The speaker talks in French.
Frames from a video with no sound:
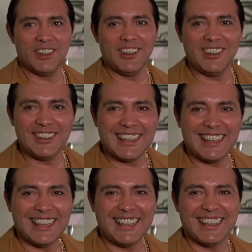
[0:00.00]
Oh
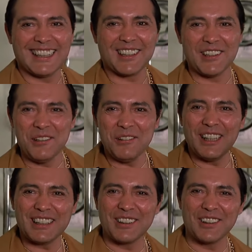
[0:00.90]

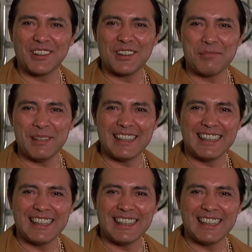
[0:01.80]
voilà, Tony Pan